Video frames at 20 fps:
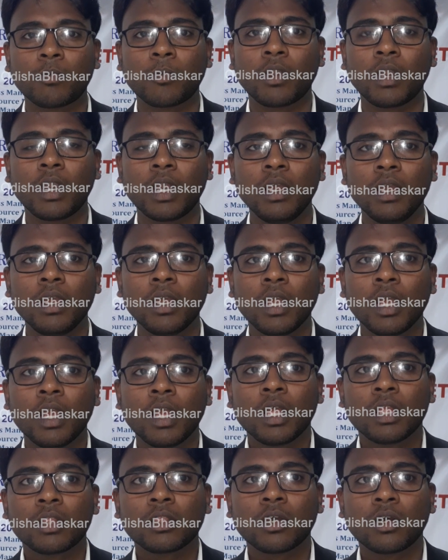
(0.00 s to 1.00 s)
पड़ा
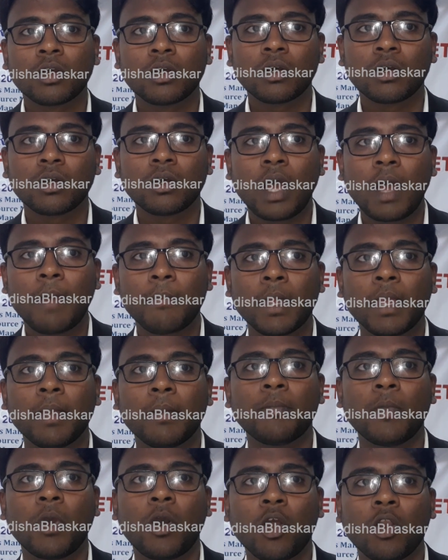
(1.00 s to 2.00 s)
तो आम
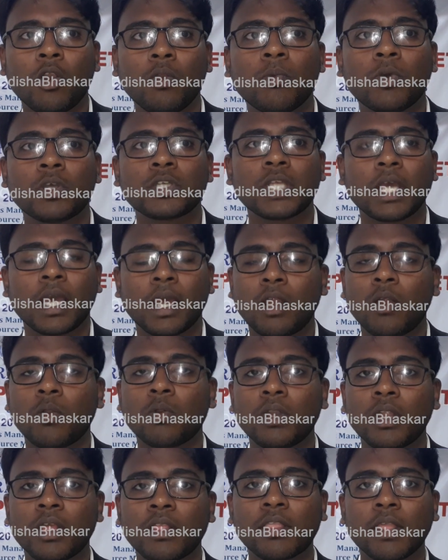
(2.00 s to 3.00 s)
अलमोस्ट
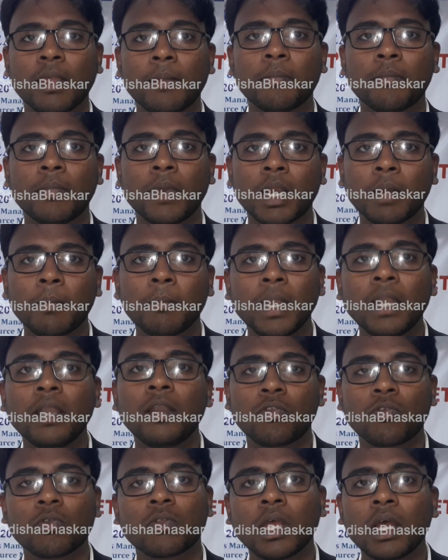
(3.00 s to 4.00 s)
अराउंड डिसेम्बर
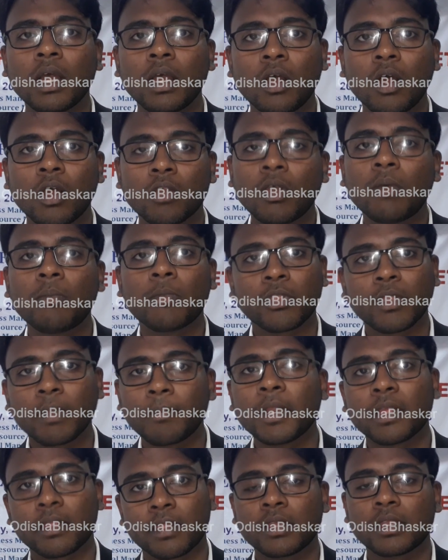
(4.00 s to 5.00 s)
मिड सुधा समस्त
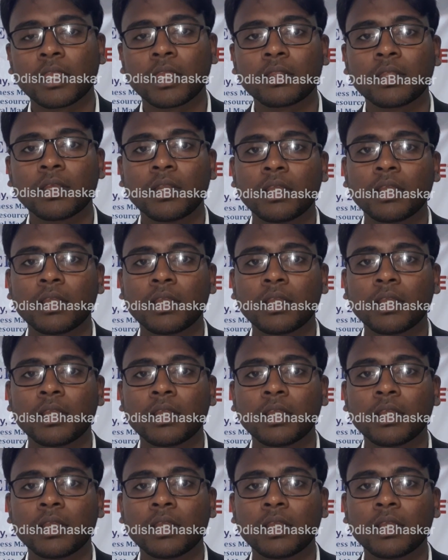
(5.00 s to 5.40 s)
प्लेस हो जाइए